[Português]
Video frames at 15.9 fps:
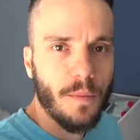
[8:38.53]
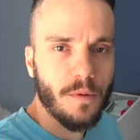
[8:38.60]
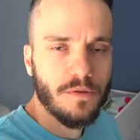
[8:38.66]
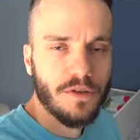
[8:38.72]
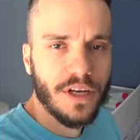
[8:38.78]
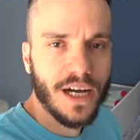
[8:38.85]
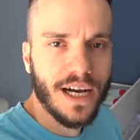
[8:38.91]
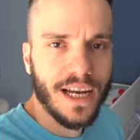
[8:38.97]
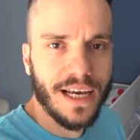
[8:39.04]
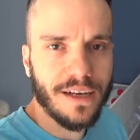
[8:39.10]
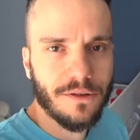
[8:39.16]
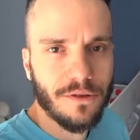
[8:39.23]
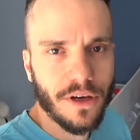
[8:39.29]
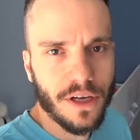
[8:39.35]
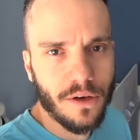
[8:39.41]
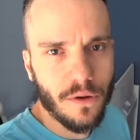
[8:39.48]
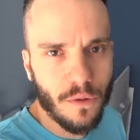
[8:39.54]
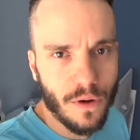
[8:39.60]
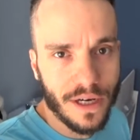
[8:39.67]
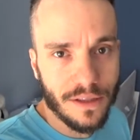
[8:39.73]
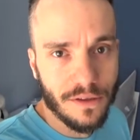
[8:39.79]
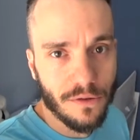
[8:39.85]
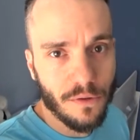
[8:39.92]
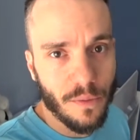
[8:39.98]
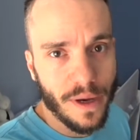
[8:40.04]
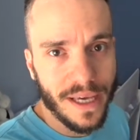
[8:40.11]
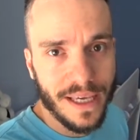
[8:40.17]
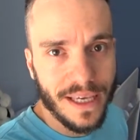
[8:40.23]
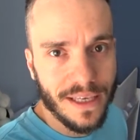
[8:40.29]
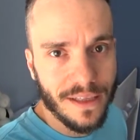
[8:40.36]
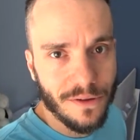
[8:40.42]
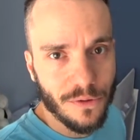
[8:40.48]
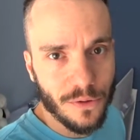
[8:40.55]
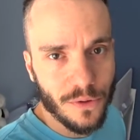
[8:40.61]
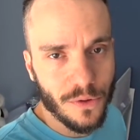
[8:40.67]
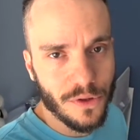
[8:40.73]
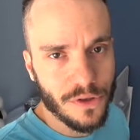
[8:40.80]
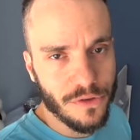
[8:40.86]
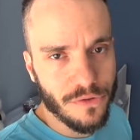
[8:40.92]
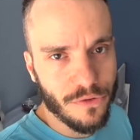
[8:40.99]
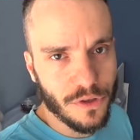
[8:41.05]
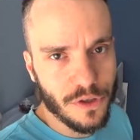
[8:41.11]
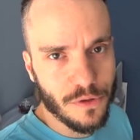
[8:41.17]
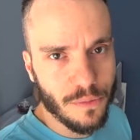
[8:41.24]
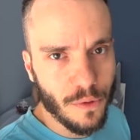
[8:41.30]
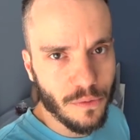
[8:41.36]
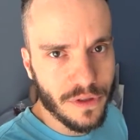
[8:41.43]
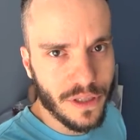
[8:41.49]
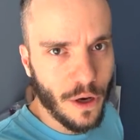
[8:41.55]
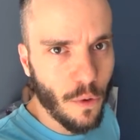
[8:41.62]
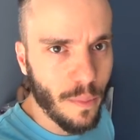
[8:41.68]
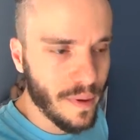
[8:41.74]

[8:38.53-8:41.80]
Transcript: Bom dia galera, tô aqui no quarto do Maikito. Hoje eu vou desmontar o